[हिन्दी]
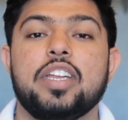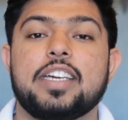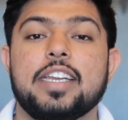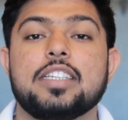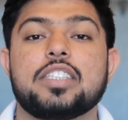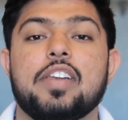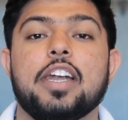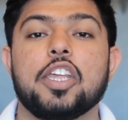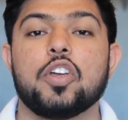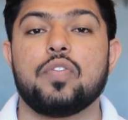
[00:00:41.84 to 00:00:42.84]
इंक्रीज द
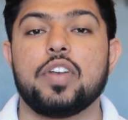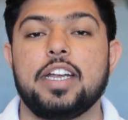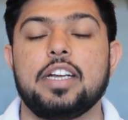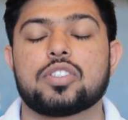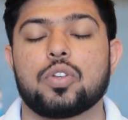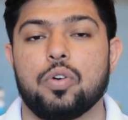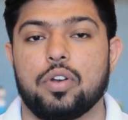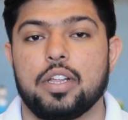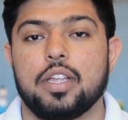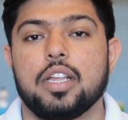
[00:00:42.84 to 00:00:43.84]
वैलिटी ऑफ नीट
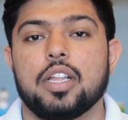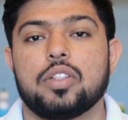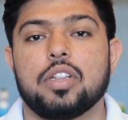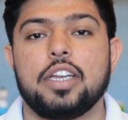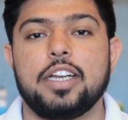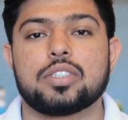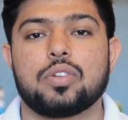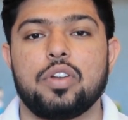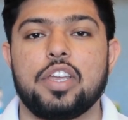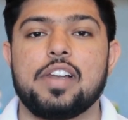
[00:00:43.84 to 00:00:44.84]
स्कोर नीट
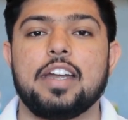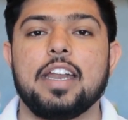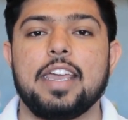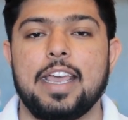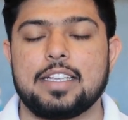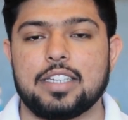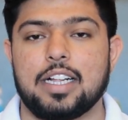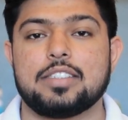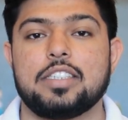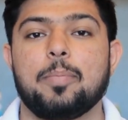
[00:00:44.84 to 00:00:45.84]
स्कोर की वैलिटी एक
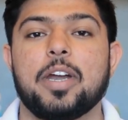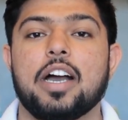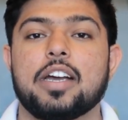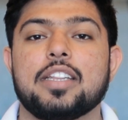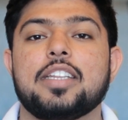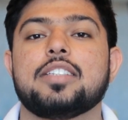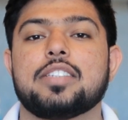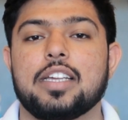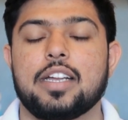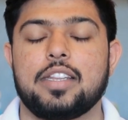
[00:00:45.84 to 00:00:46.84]
साल से बढ़ाकर तीन
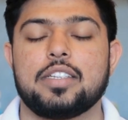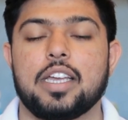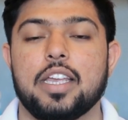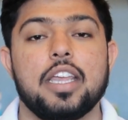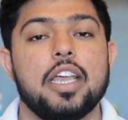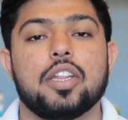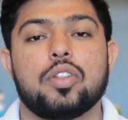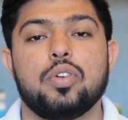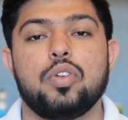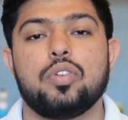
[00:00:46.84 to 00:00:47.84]
साल कर दी जाए
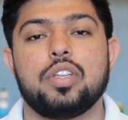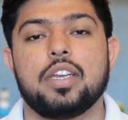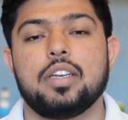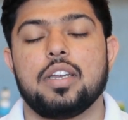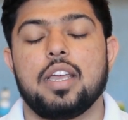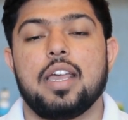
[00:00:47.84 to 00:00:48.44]
तो यूनियन